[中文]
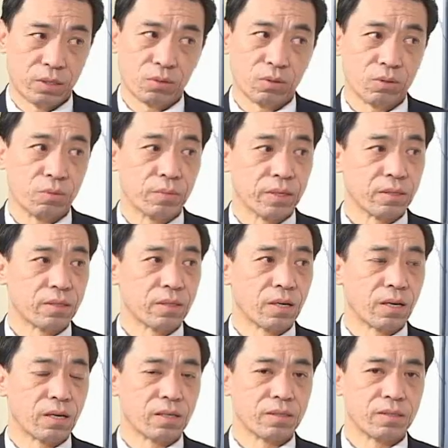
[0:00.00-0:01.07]
我那时候有名
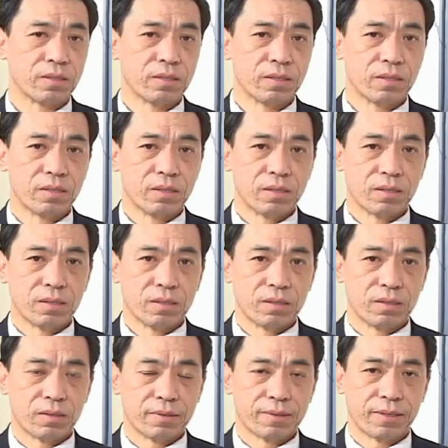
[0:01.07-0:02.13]
气了，嗯嗯。
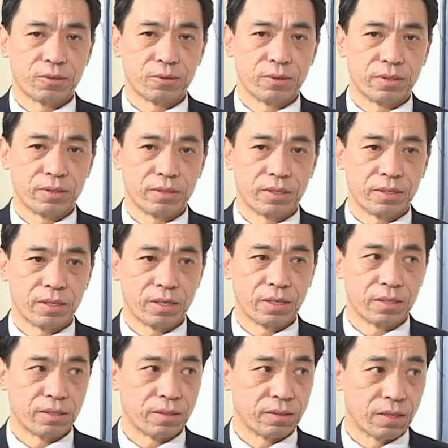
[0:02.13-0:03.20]
他说：“你现
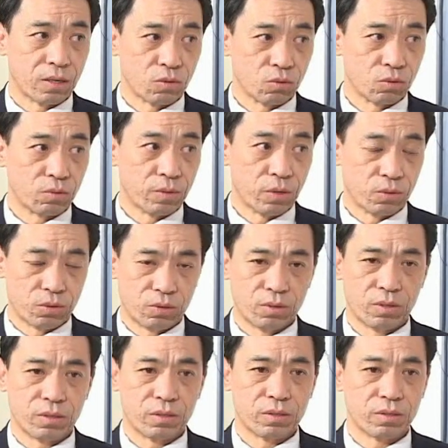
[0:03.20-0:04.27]
在演出多吗？”我
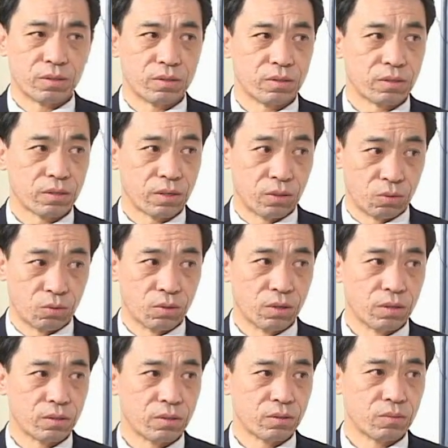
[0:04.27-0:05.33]
说：“很
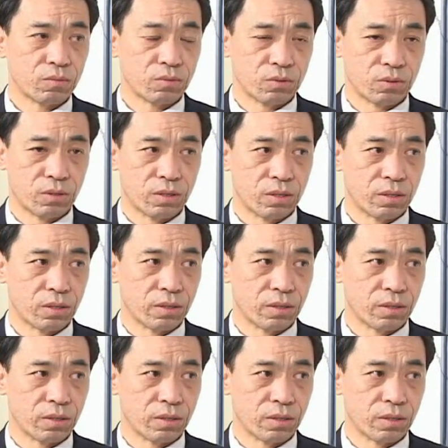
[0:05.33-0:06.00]
多。”我说。